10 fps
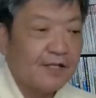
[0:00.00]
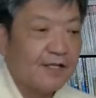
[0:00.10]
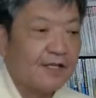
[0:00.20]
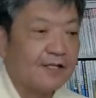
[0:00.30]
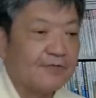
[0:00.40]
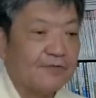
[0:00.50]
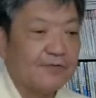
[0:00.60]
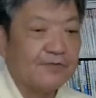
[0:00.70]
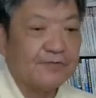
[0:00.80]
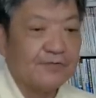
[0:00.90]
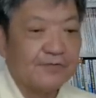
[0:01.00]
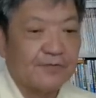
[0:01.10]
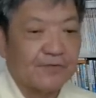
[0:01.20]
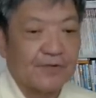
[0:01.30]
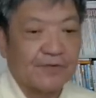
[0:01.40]
えー、という
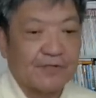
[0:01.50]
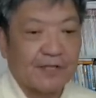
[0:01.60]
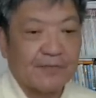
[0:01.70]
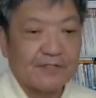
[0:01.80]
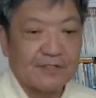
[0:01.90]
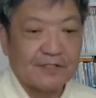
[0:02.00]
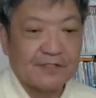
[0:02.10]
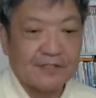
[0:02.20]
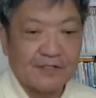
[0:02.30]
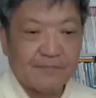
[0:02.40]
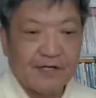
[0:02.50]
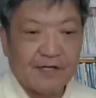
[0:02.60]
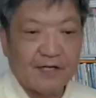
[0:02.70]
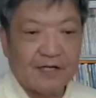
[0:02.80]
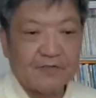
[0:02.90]
ことでございましてですね、ま
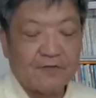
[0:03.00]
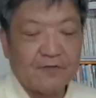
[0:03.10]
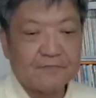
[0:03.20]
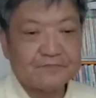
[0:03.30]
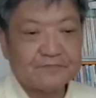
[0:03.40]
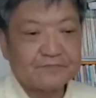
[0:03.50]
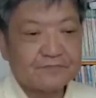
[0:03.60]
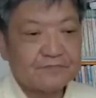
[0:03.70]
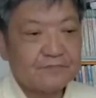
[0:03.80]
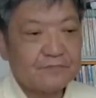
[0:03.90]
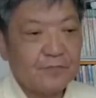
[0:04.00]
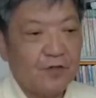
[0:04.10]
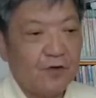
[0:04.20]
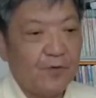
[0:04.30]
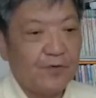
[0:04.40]
あ、あの、
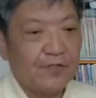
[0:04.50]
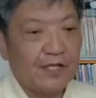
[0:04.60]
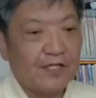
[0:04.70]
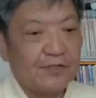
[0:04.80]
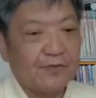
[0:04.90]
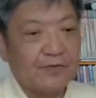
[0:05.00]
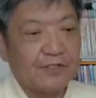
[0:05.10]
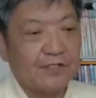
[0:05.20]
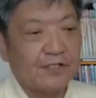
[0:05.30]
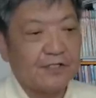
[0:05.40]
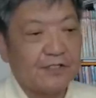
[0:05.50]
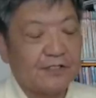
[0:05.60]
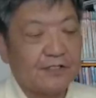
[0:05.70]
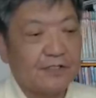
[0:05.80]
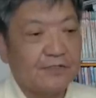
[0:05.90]
思った以上にで
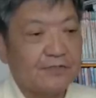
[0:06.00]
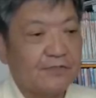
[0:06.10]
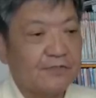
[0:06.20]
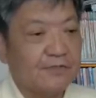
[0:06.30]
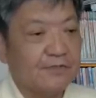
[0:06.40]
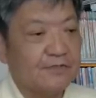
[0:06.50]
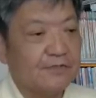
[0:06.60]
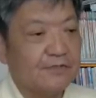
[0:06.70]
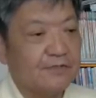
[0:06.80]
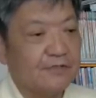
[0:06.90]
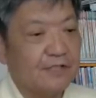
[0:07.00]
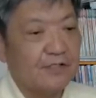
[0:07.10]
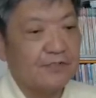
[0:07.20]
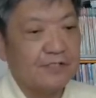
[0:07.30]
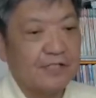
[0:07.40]
すね、中国
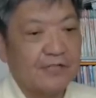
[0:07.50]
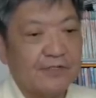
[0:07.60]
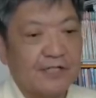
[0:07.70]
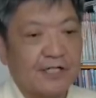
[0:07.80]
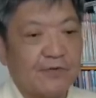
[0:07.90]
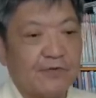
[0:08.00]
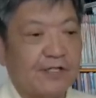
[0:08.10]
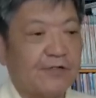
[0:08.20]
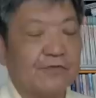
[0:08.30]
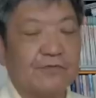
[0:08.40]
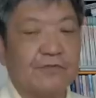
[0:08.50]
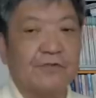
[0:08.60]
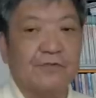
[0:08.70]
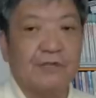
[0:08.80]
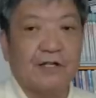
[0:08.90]
で水害の被害が大きいよと
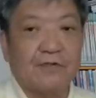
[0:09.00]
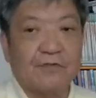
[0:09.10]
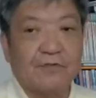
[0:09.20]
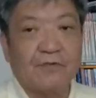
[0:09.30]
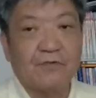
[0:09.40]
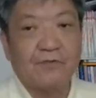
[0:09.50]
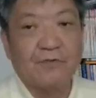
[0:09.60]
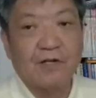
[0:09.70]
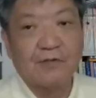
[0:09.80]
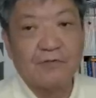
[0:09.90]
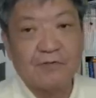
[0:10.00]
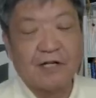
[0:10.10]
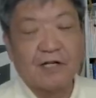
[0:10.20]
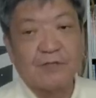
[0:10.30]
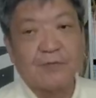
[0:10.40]
いうのは、この動画の
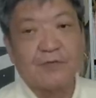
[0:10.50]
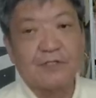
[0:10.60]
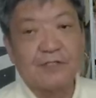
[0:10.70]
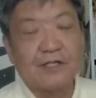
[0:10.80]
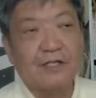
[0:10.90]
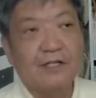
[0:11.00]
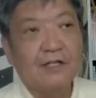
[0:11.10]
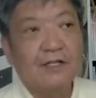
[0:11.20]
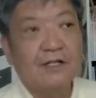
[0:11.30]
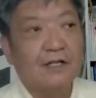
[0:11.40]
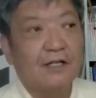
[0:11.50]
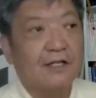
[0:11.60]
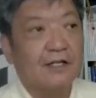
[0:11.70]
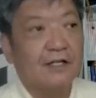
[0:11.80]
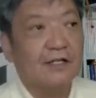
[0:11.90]
中でもですね、
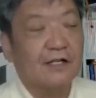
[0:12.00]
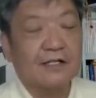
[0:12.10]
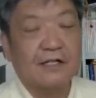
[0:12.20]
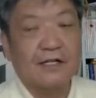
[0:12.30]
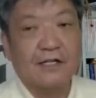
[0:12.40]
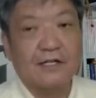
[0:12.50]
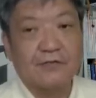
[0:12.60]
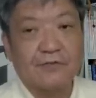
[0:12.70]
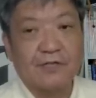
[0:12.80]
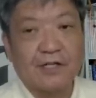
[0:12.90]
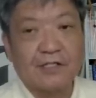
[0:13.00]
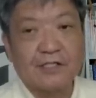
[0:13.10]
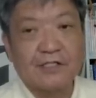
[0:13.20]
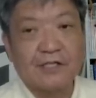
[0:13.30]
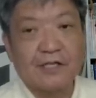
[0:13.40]
えー、何回か取り上げ
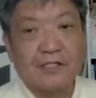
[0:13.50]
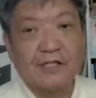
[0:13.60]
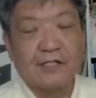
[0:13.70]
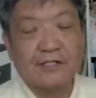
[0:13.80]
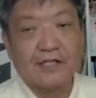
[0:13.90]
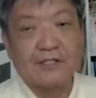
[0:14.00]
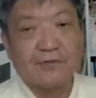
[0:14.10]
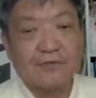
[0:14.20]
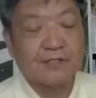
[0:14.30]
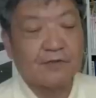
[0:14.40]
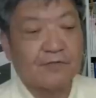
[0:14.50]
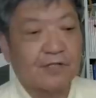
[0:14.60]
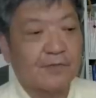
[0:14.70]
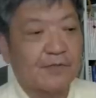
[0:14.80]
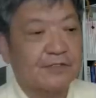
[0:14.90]
させていただいた記がご
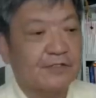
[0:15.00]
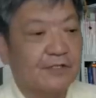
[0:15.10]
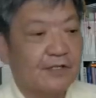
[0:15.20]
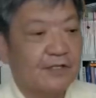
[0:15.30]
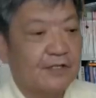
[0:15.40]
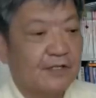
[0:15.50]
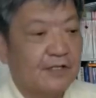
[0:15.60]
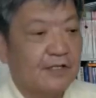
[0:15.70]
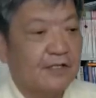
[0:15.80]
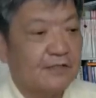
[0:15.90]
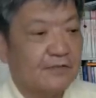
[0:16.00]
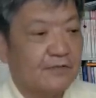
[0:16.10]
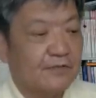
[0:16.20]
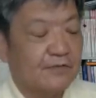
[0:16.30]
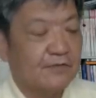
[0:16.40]
ざいます。あ
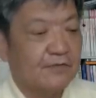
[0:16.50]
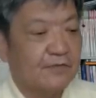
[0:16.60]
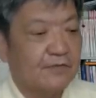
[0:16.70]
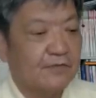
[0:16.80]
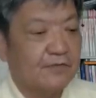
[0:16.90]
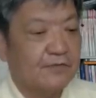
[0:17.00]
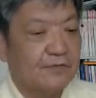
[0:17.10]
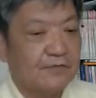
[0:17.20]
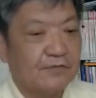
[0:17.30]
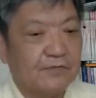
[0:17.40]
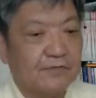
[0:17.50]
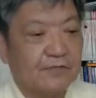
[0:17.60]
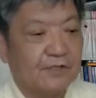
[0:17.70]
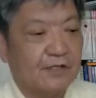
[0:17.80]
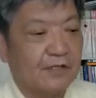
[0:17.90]
の中国っ
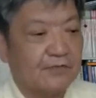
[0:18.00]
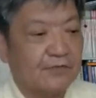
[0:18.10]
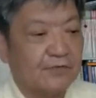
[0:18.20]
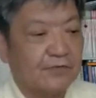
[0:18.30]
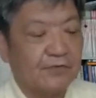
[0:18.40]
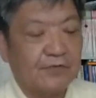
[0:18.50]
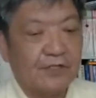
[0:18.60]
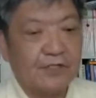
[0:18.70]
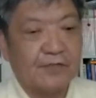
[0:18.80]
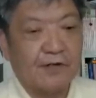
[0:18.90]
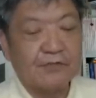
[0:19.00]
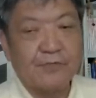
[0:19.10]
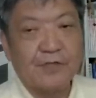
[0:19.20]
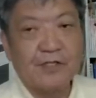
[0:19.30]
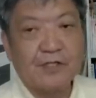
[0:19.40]
てあの食糧危機に割
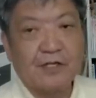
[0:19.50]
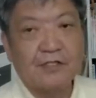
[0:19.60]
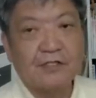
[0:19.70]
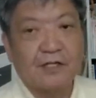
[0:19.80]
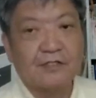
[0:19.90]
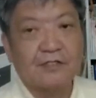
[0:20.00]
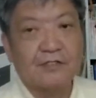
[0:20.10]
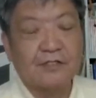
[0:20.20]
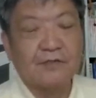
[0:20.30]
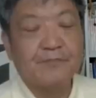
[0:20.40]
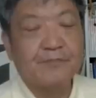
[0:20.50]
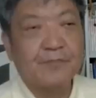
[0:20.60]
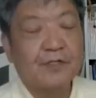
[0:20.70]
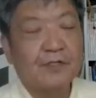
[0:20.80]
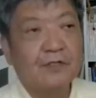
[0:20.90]
と敏感なんですね。
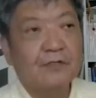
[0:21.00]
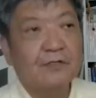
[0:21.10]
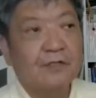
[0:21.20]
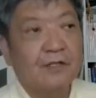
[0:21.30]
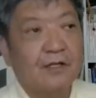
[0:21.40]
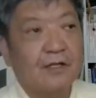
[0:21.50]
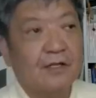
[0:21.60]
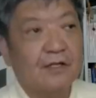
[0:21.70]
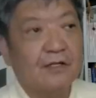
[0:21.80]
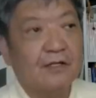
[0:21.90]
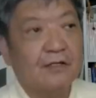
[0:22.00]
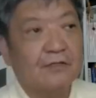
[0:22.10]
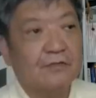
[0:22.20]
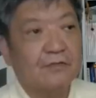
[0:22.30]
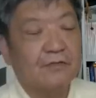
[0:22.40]
で、
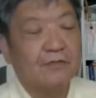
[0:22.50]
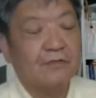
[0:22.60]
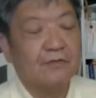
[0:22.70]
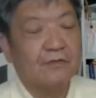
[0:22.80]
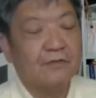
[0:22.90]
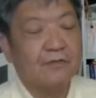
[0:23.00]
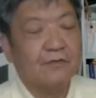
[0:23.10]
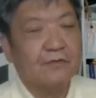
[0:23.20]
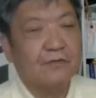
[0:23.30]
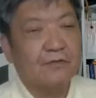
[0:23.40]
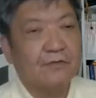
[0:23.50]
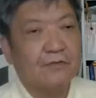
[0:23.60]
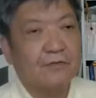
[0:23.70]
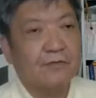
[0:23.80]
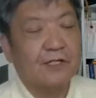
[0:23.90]

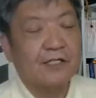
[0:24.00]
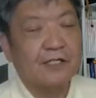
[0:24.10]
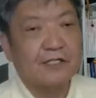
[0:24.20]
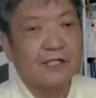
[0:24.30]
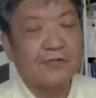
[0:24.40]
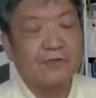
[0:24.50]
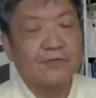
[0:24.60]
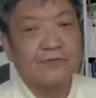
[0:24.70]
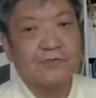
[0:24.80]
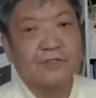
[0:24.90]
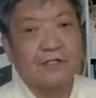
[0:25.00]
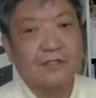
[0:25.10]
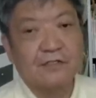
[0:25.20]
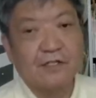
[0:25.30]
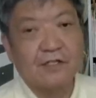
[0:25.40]
えー、っと、巨大なサイロを作って
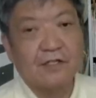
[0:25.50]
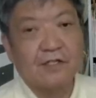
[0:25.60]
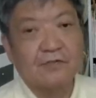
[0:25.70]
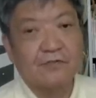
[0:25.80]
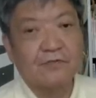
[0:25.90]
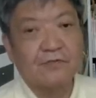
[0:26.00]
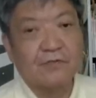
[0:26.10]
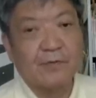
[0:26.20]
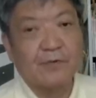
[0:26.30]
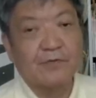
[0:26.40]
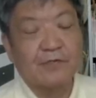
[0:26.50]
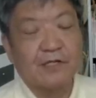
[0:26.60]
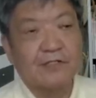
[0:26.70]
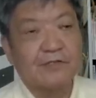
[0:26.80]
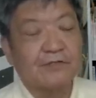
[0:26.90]
ですね、あの食料を溜め込ん
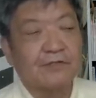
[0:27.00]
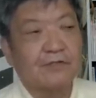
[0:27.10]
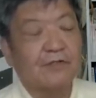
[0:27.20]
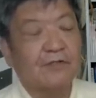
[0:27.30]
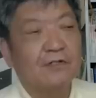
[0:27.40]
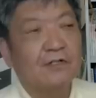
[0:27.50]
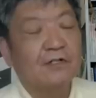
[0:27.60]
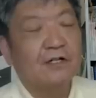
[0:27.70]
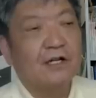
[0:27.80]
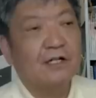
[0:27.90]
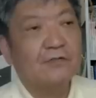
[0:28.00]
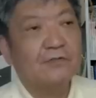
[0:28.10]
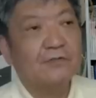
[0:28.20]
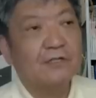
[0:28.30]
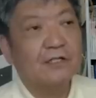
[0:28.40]
だりしてるんですけど、あの
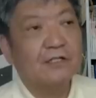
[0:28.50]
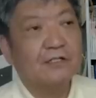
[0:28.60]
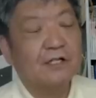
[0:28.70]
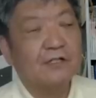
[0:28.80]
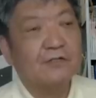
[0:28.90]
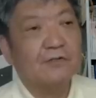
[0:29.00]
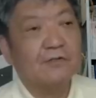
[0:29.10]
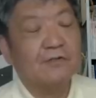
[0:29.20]
巨大なサイロ